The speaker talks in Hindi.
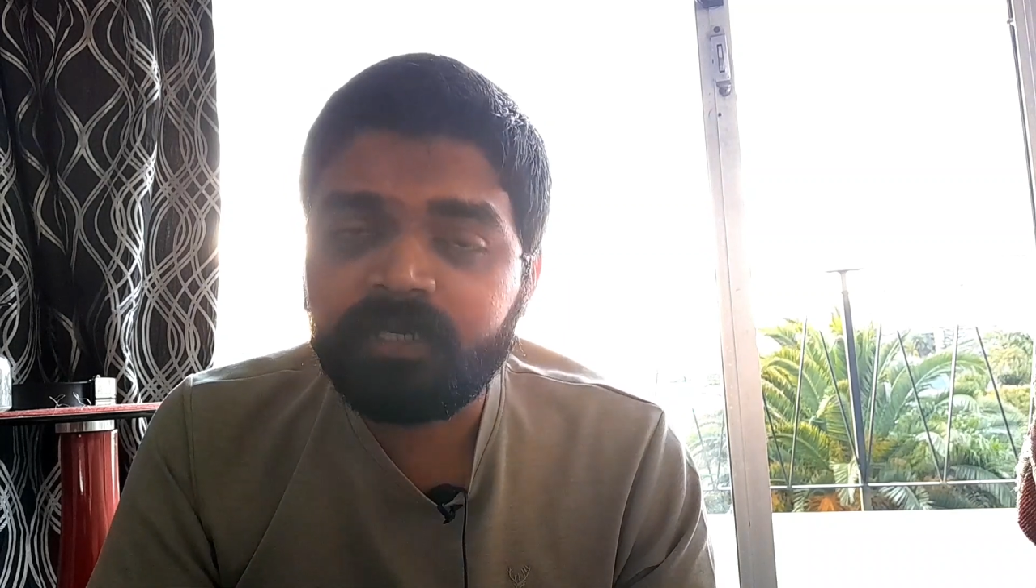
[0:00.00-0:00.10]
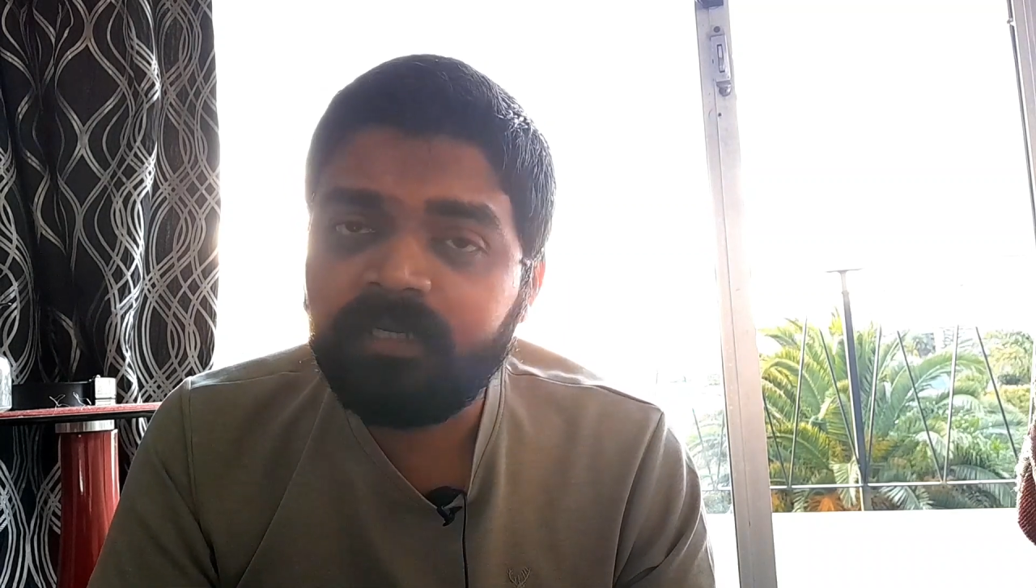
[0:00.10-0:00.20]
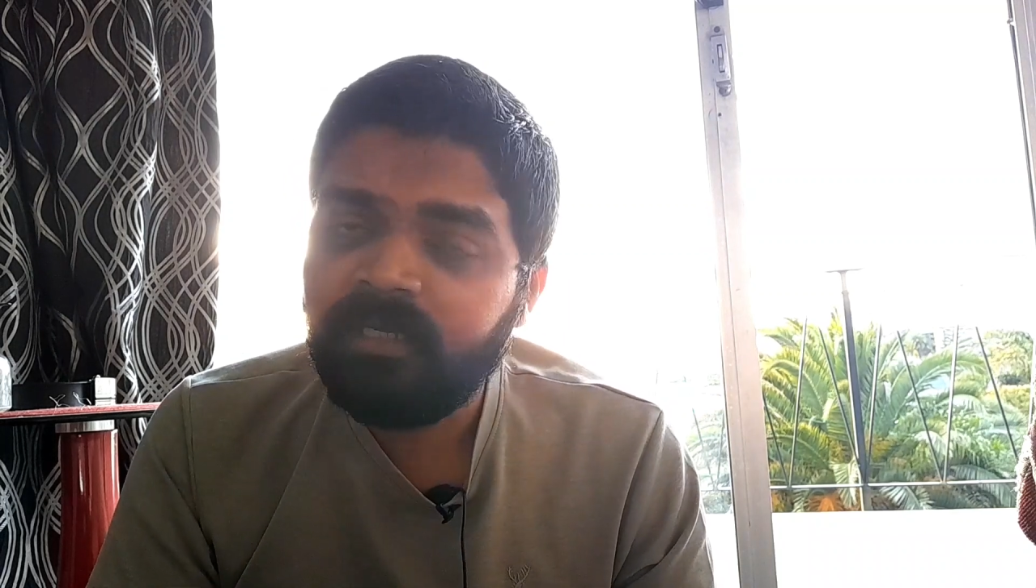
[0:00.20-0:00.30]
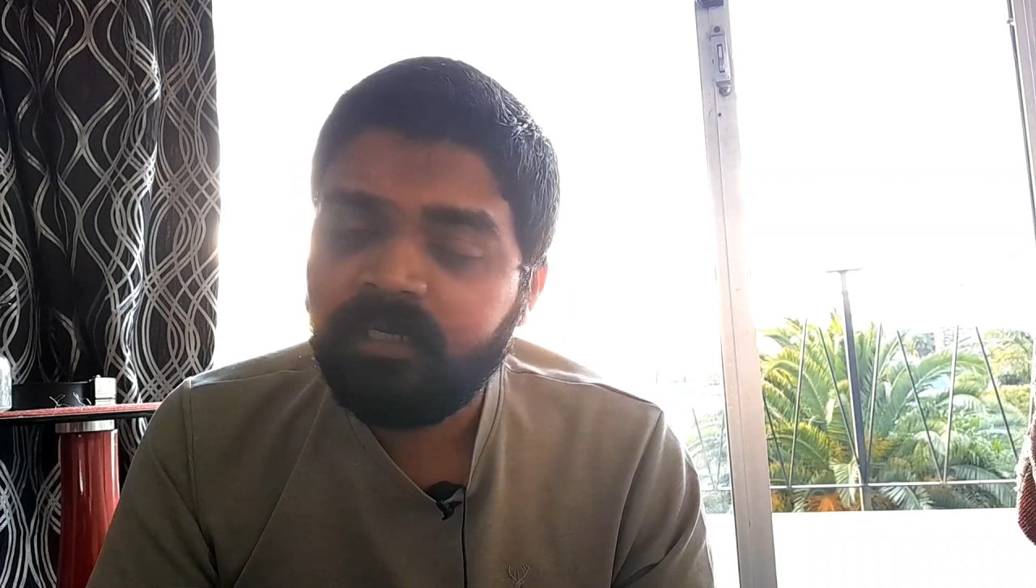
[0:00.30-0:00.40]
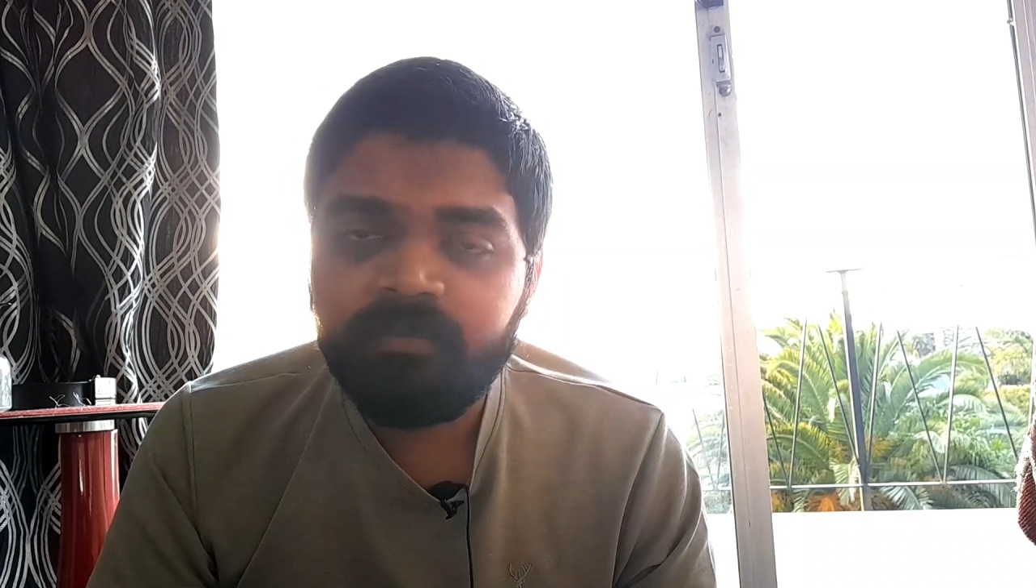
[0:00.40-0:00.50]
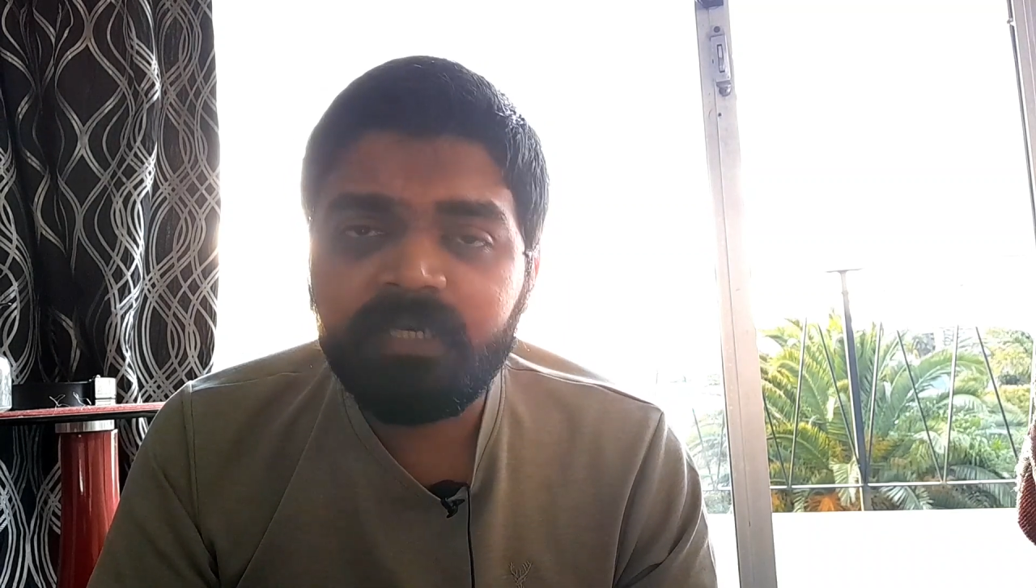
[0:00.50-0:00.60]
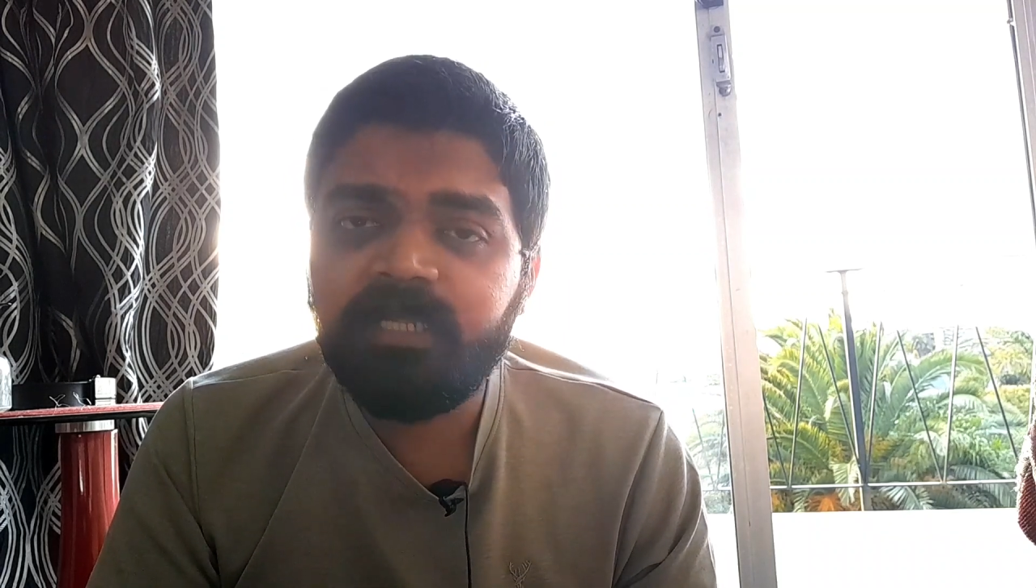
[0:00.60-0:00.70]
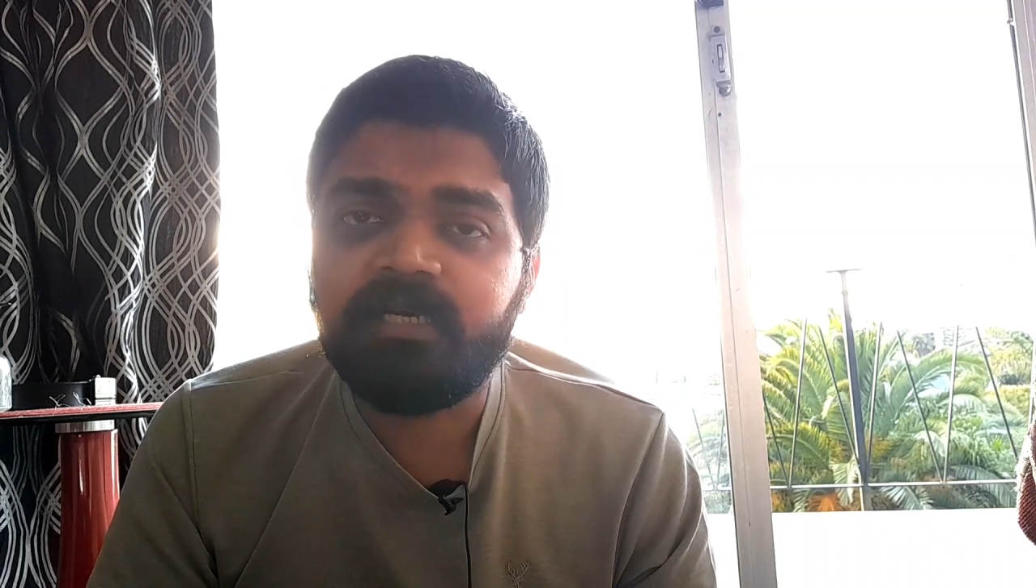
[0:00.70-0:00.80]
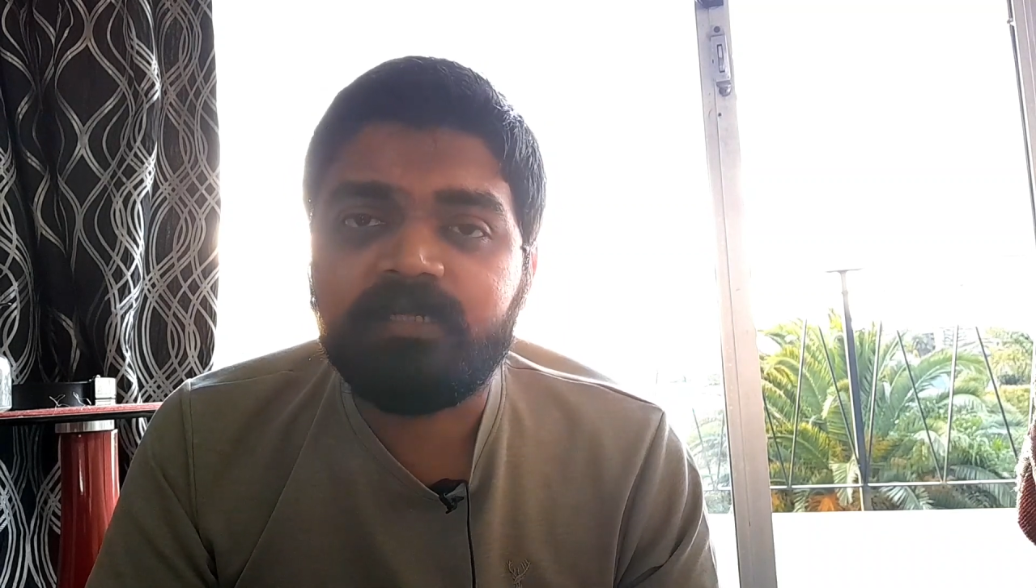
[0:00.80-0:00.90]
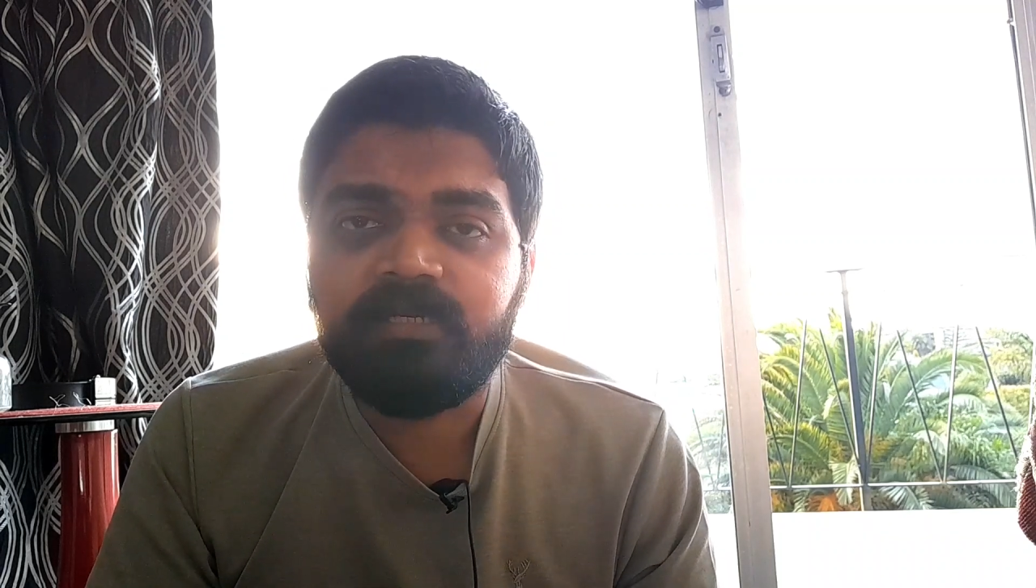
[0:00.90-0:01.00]
है मैं
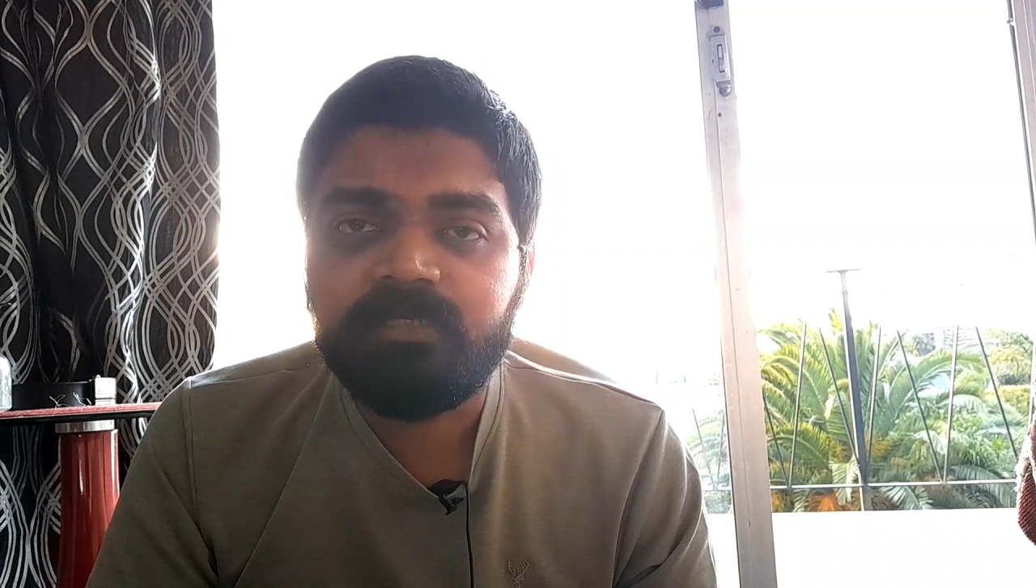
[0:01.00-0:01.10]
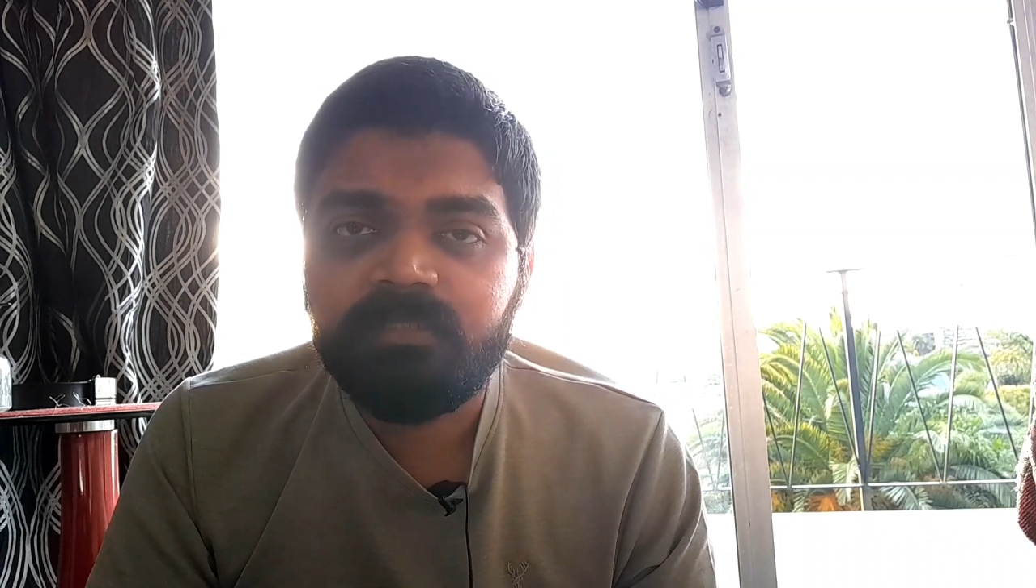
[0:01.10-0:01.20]
नहीं करता